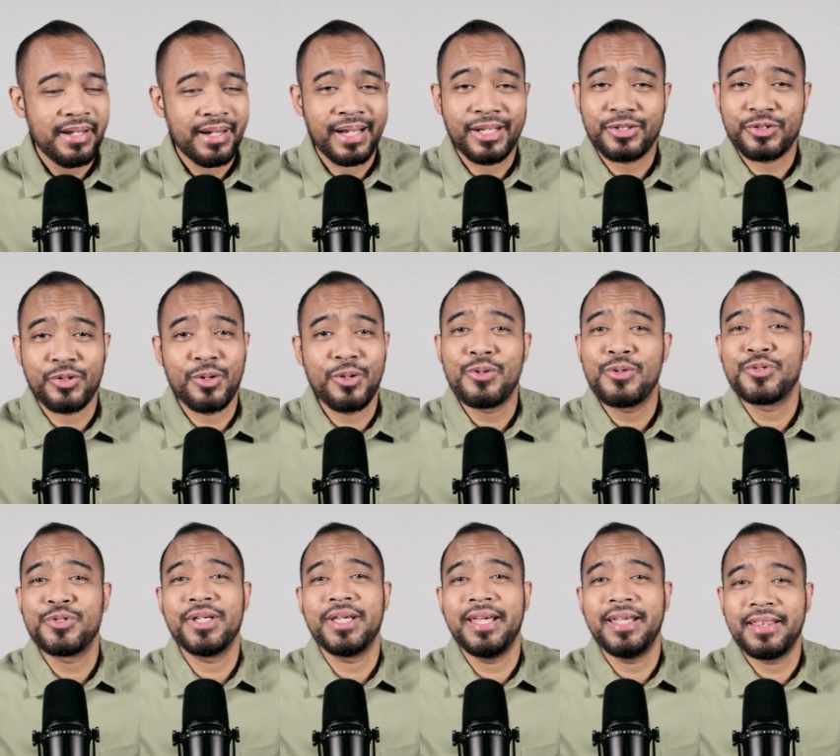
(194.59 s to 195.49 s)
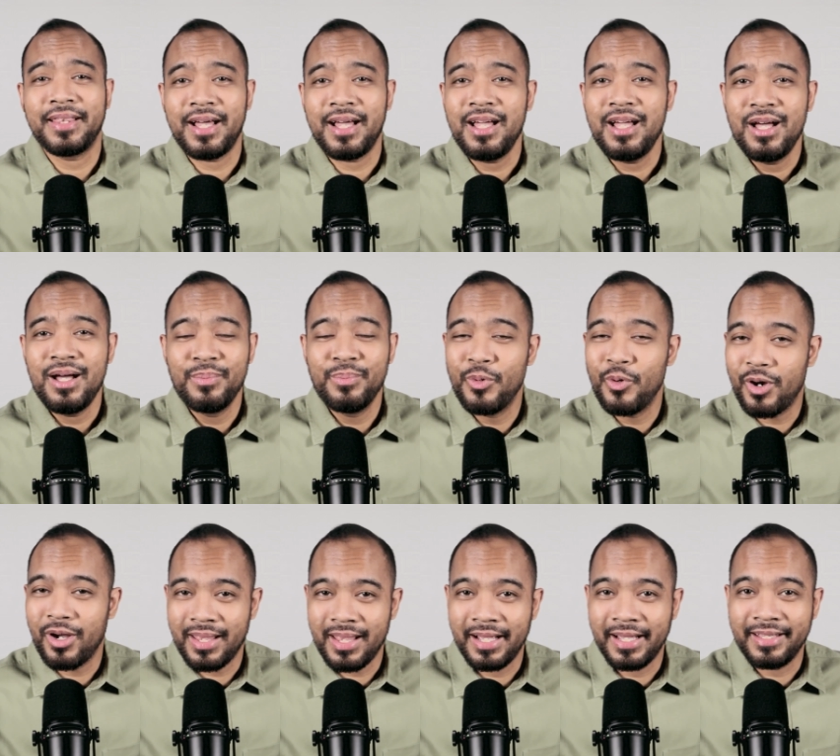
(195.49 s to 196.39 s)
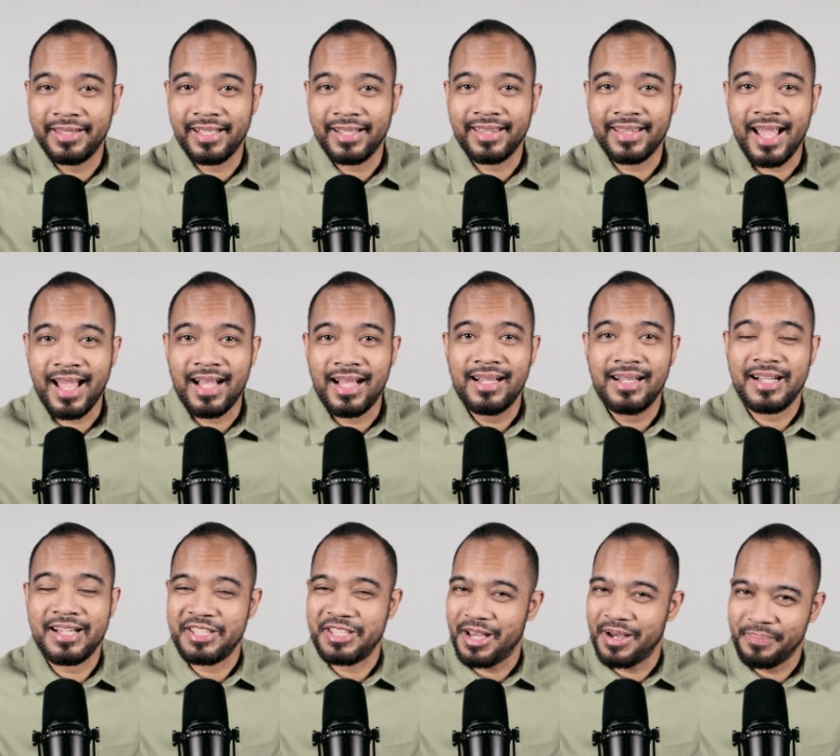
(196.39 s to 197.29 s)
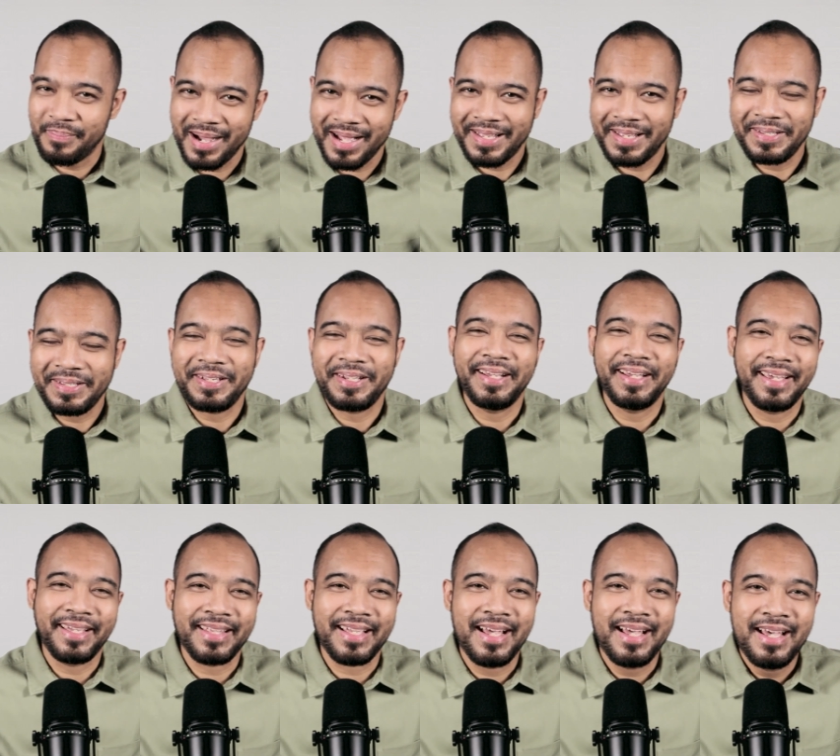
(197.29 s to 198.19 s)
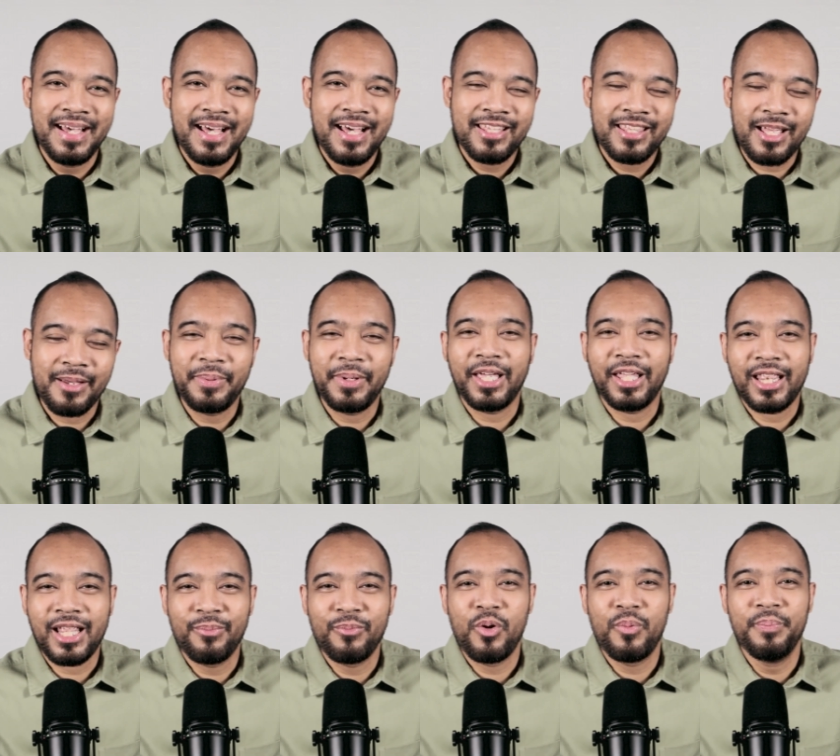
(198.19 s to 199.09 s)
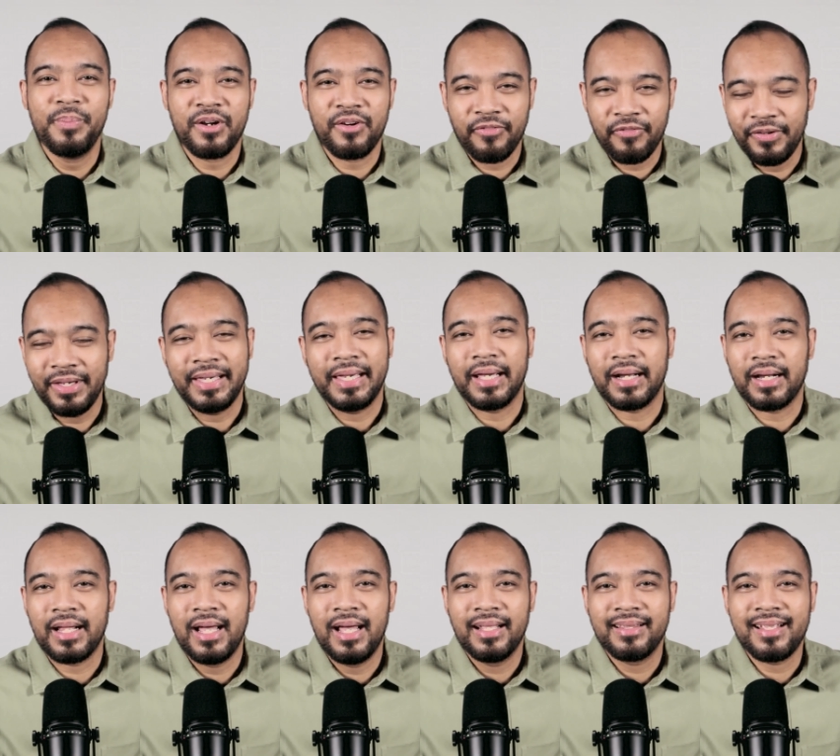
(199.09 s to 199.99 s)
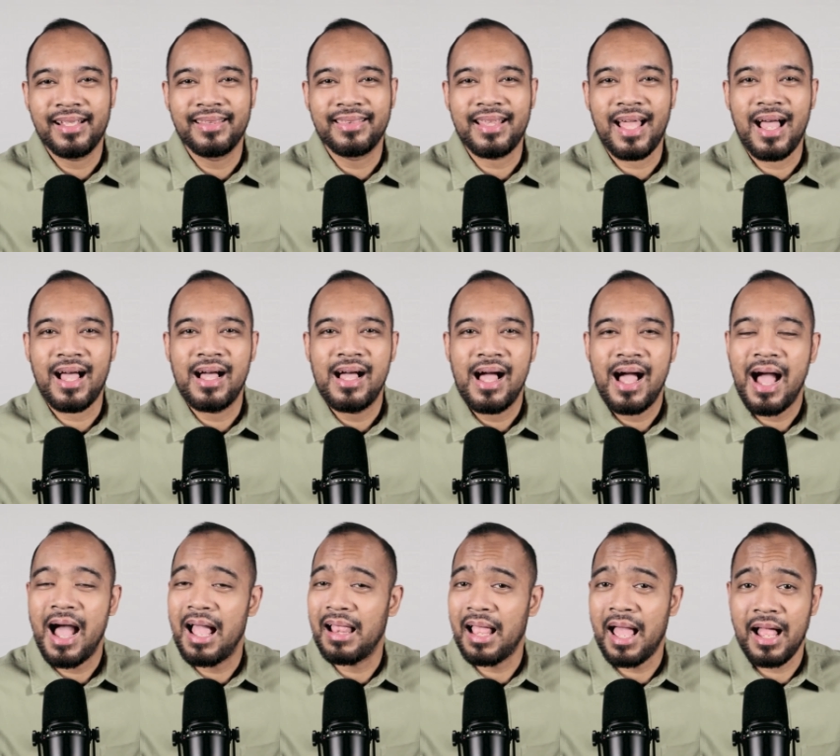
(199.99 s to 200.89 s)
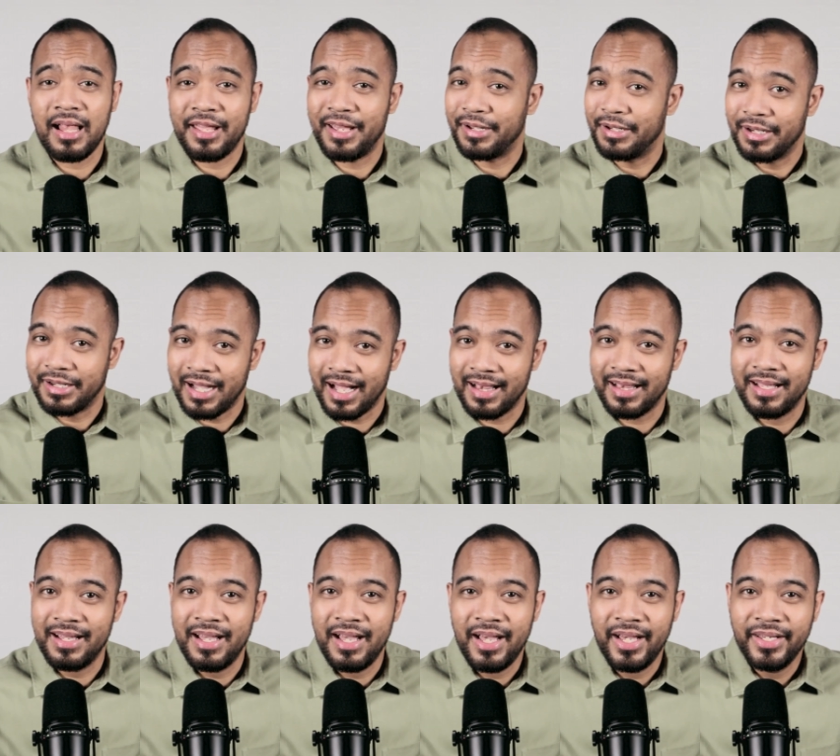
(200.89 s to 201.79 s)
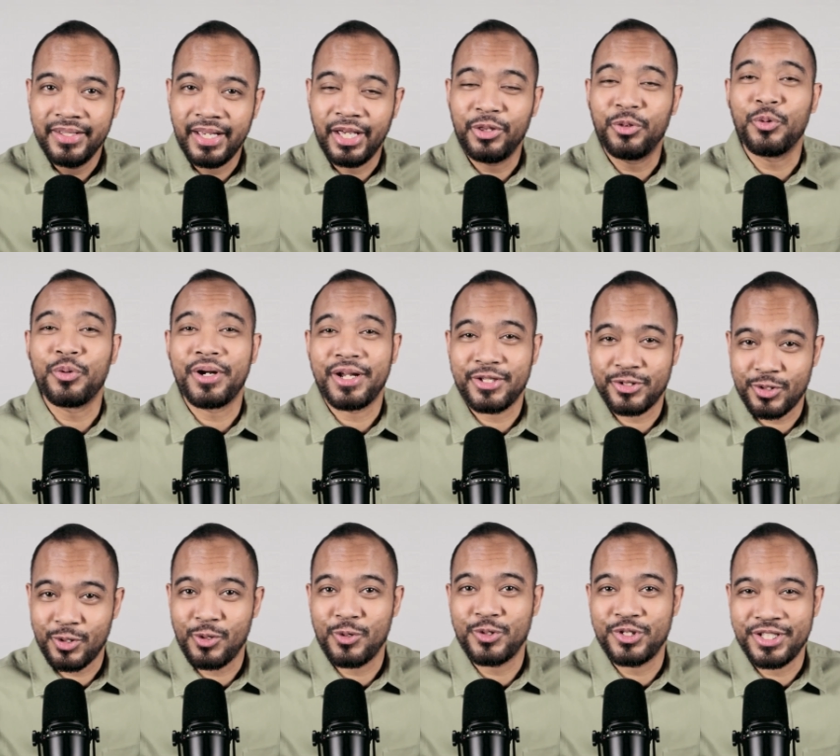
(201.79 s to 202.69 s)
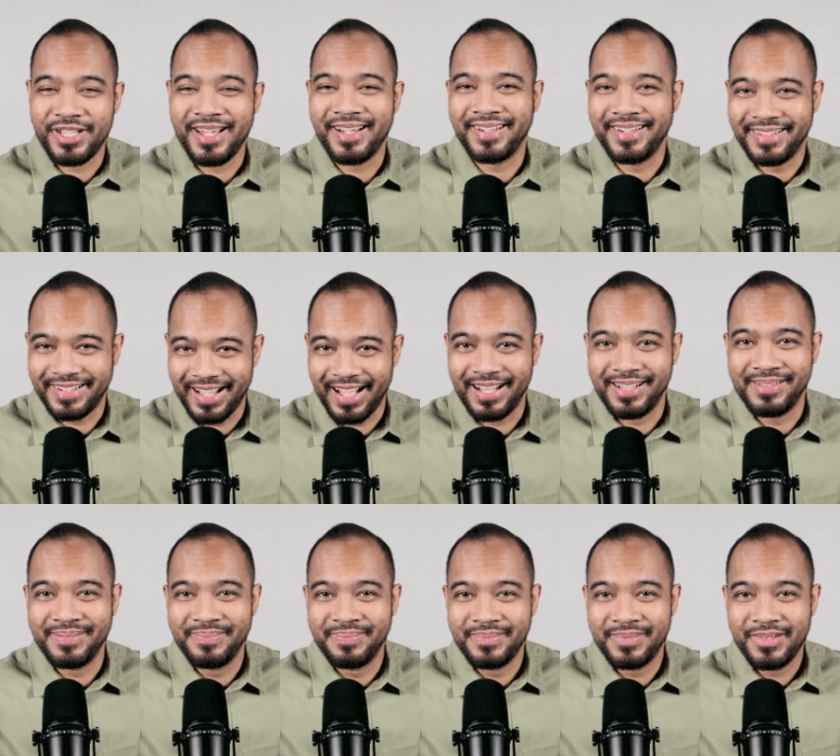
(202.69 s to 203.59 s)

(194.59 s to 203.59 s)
Resolusi kita bukan lagi tentang kenyamanan diri kita. Tapi kita mau berpikir tentang hal-hal yang kekal. Yaitu resolusi yang kekal.